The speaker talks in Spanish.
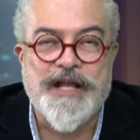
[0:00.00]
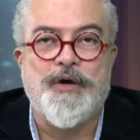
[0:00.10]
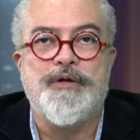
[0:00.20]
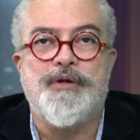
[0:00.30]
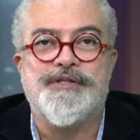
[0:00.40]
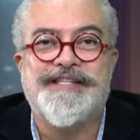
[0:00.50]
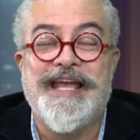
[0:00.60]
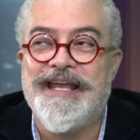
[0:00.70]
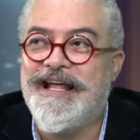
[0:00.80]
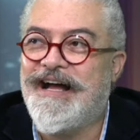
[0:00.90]

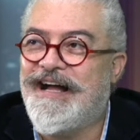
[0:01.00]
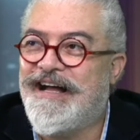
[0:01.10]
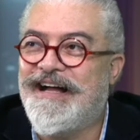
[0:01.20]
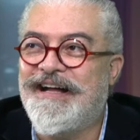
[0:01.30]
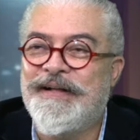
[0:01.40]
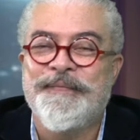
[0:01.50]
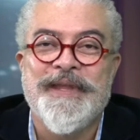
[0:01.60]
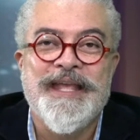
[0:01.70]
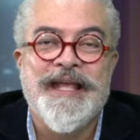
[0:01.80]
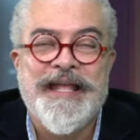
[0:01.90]
conocerá
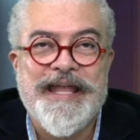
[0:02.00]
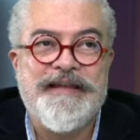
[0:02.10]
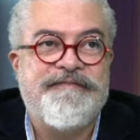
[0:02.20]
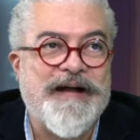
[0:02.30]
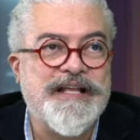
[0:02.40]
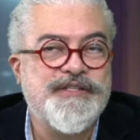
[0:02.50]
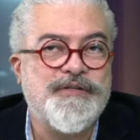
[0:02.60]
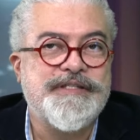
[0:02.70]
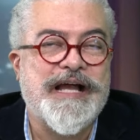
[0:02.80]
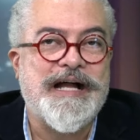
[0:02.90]
el
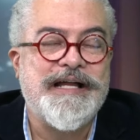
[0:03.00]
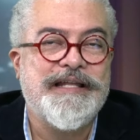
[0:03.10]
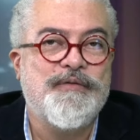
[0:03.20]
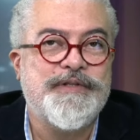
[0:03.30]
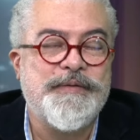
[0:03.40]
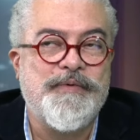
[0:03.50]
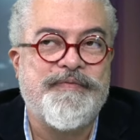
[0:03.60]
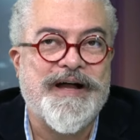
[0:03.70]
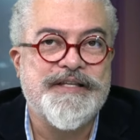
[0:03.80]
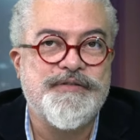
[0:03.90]
fallo ya, el último
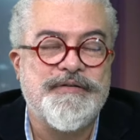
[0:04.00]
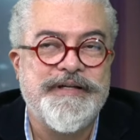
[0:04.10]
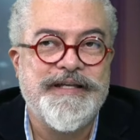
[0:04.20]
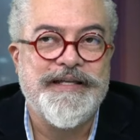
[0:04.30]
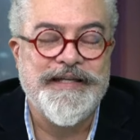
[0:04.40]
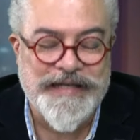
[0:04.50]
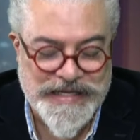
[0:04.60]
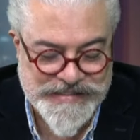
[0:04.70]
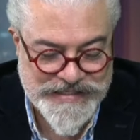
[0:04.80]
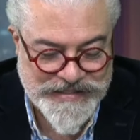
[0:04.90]
fallo, eh,
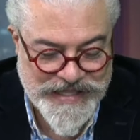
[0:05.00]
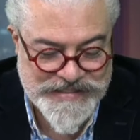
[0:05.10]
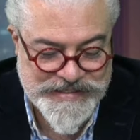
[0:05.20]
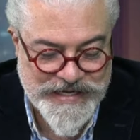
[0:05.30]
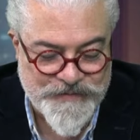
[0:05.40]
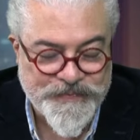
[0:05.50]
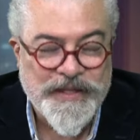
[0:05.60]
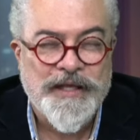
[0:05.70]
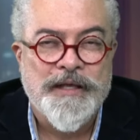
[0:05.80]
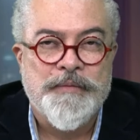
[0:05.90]
la sentencia
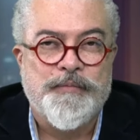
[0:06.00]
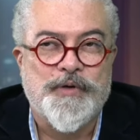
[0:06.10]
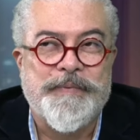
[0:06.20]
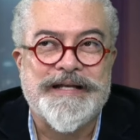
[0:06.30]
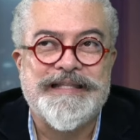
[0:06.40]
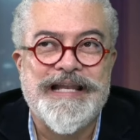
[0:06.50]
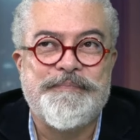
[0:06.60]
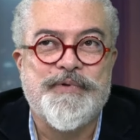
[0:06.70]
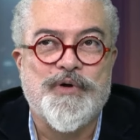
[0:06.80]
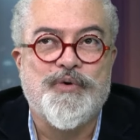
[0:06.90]
por parte de
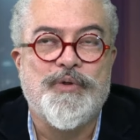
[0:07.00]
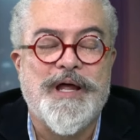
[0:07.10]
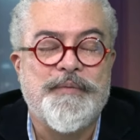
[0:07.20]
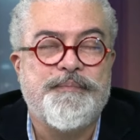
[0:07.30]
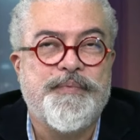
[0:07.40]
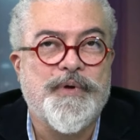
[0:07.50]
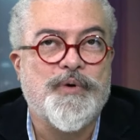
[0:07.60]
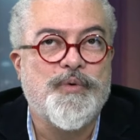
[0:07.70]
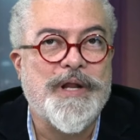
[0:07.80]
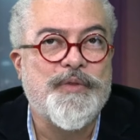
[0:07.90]
la
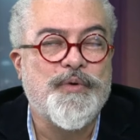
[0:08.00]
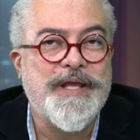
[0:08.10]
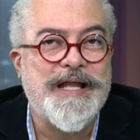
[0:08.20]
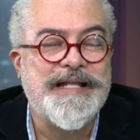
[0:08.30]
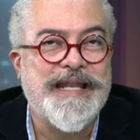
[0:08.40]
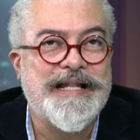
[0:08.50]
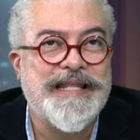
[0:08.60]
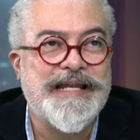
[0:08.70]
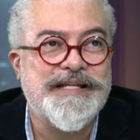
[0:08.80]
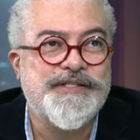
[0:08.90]
Procuraduría General
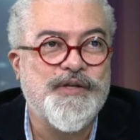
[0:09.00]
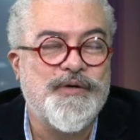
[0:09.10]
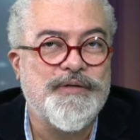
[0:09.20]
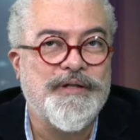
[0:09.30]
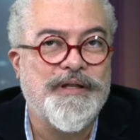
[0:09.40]
de la Nación